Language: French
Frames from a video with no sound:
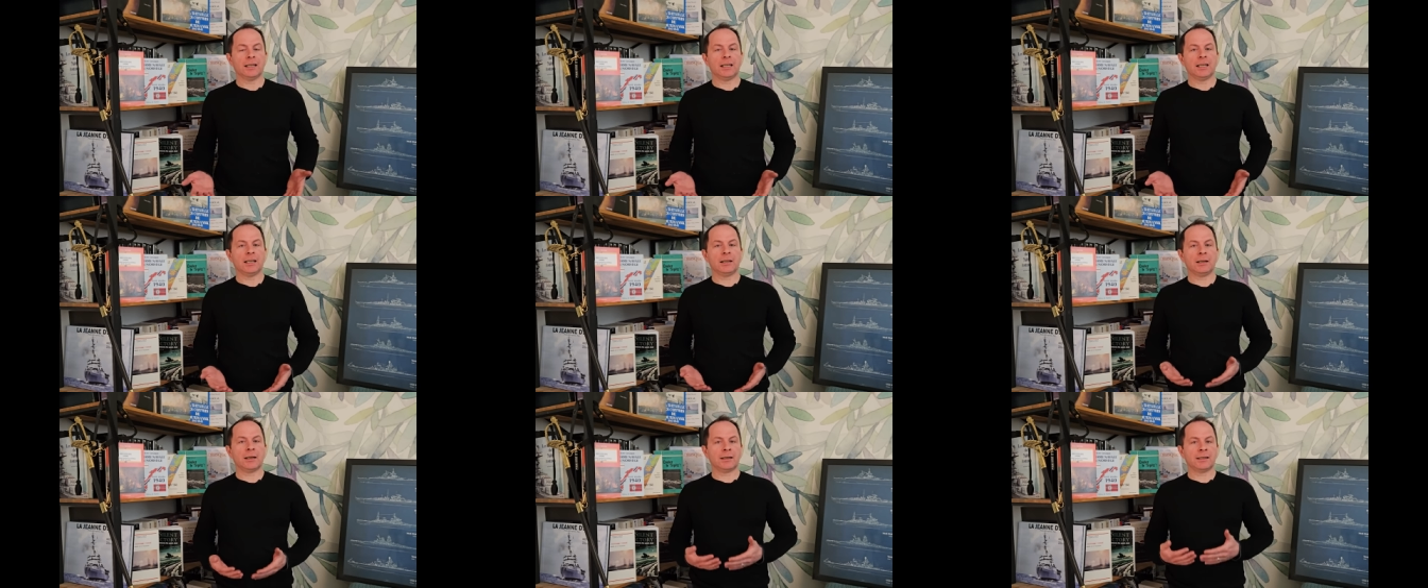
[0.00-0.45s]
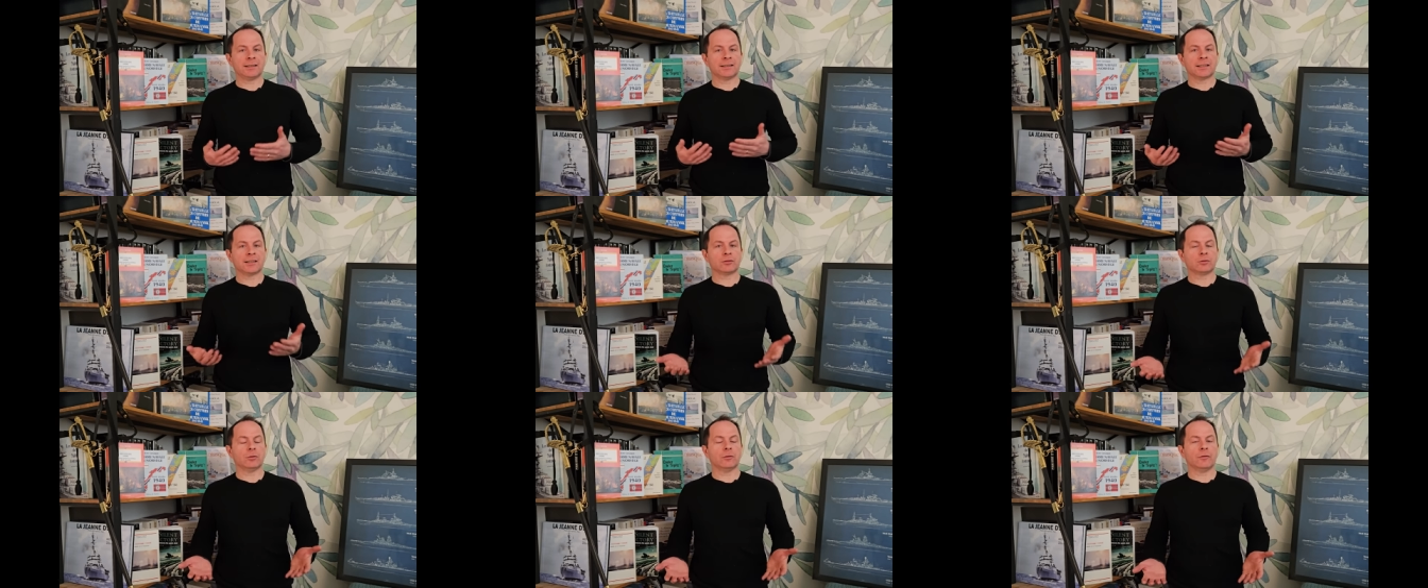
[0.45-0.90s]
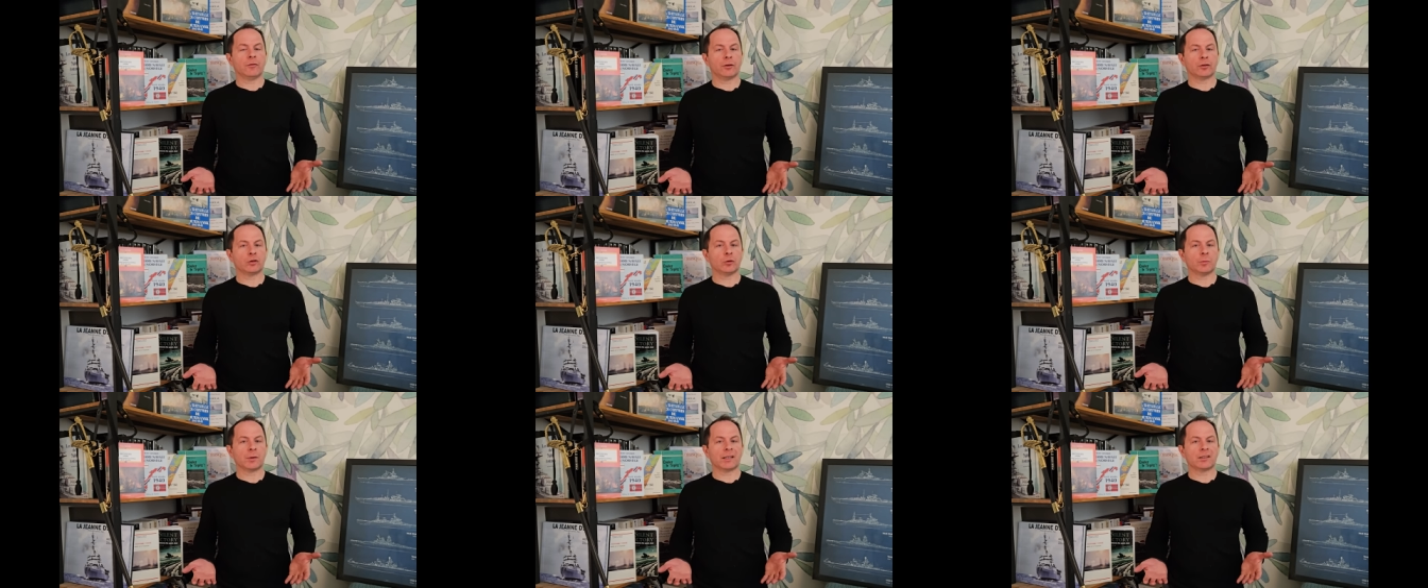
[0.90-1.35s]
et exerce une
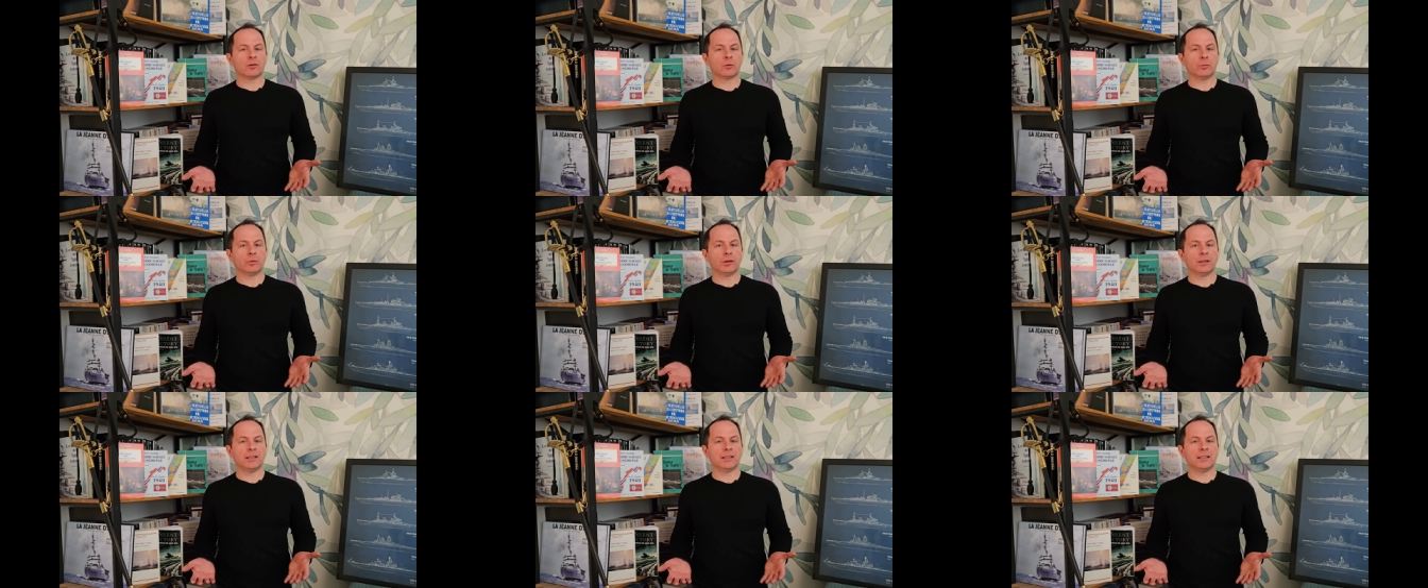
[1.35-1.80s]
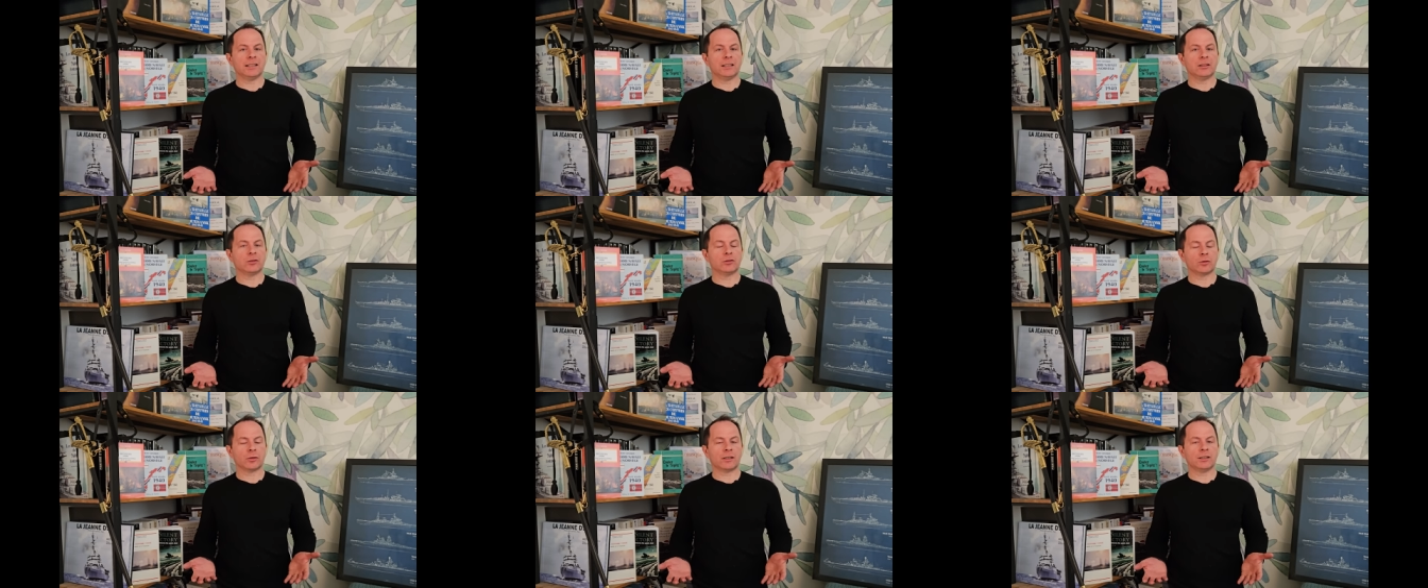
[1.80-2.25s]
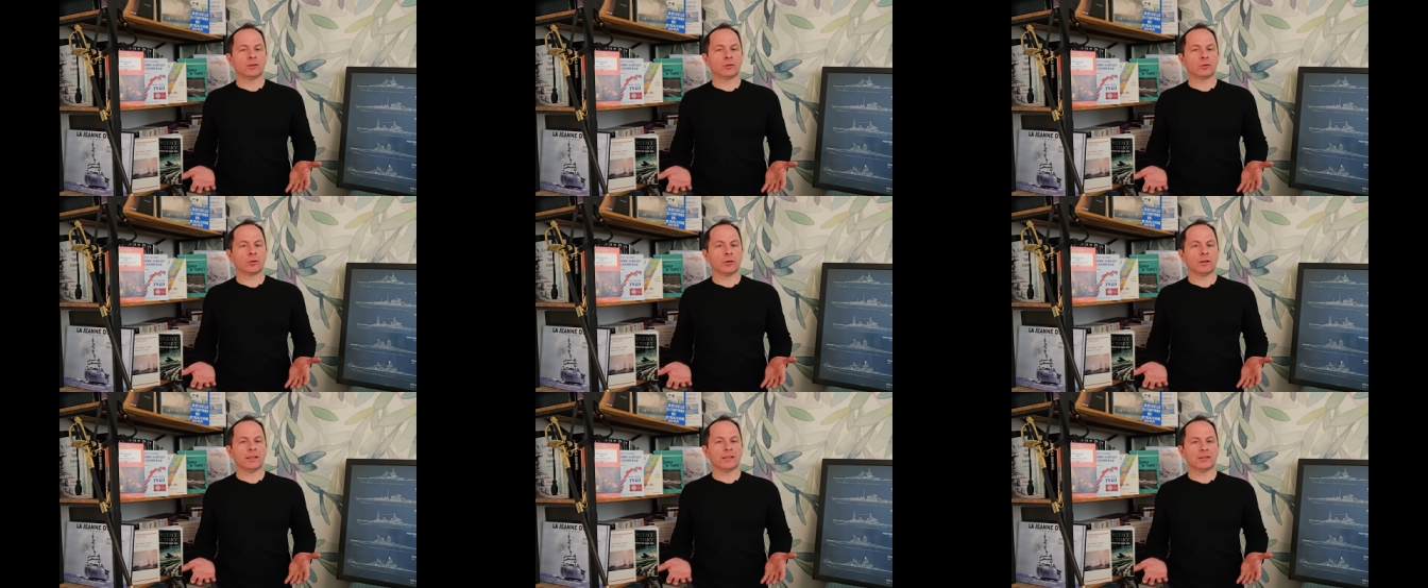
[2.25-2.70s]
forte pression politique sur les
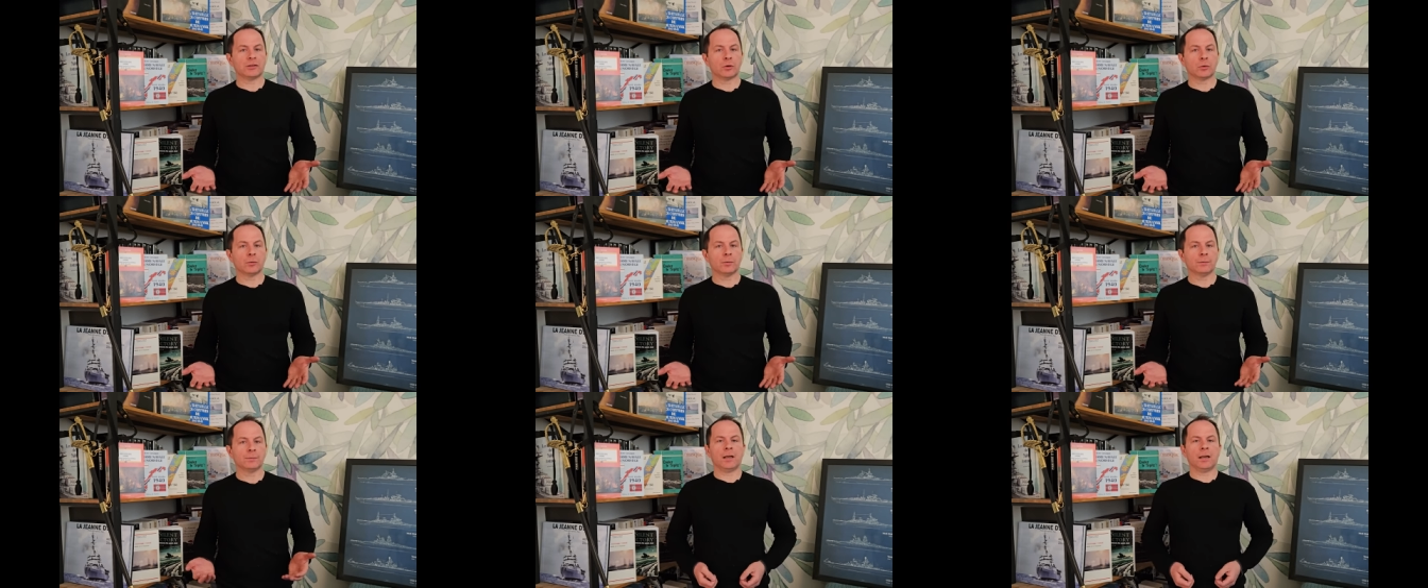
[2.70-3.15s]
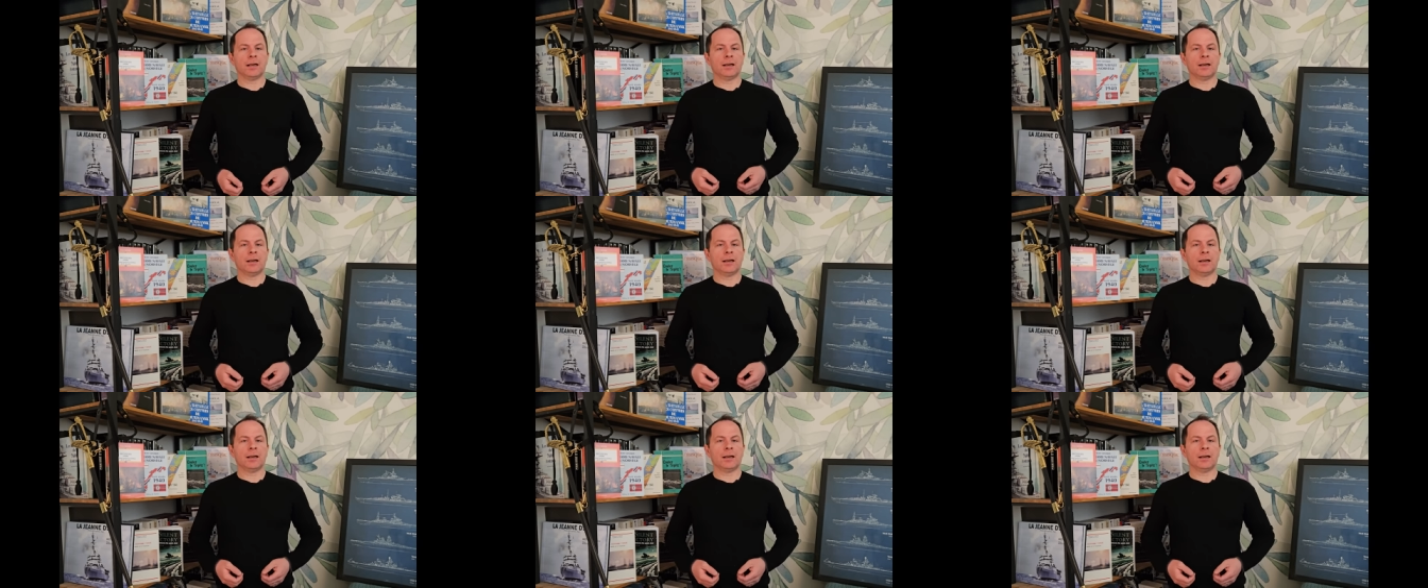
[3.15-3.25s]
autres nations.